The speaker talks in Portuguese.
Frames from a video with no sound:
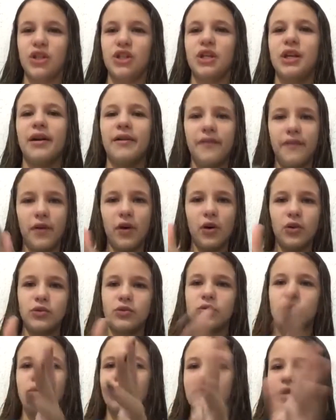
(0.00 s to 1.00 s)
tirar
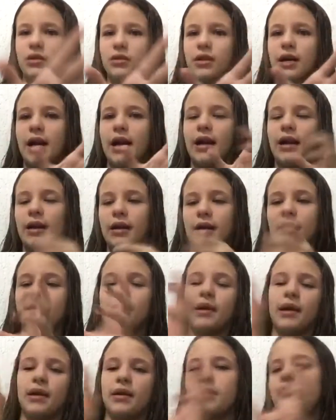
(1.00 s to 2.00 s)
foto com o celular
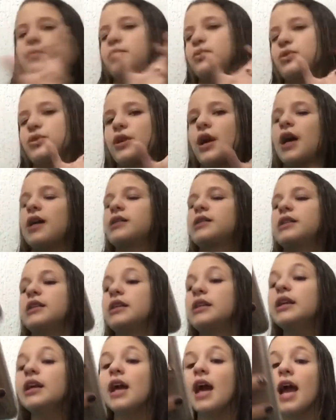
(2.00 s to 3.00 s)
pra puxar assim.